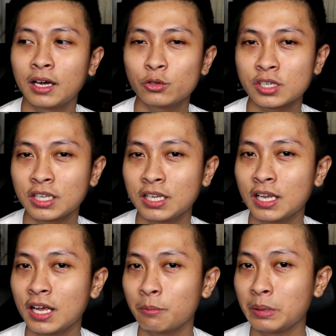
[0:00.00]
ano sa tingin
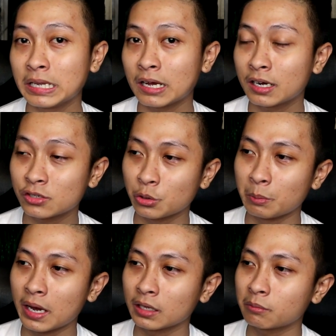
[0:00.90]
nila yung pinakang rason
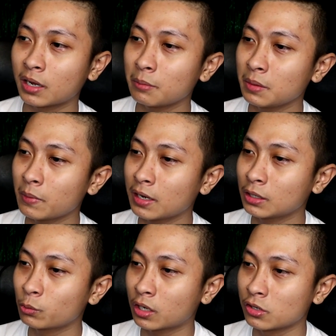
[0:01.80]
bakit maraming mga
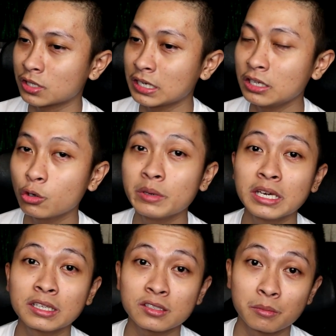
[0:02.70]
networkers ang hindi
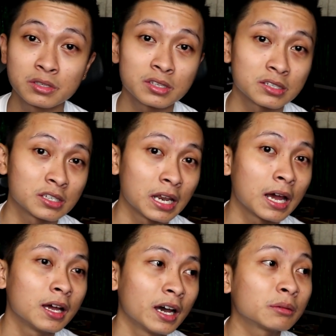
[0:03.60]
kumikita sa business
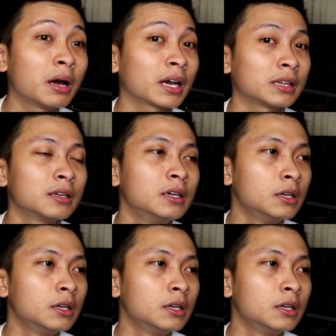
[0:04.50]
nila at bakit.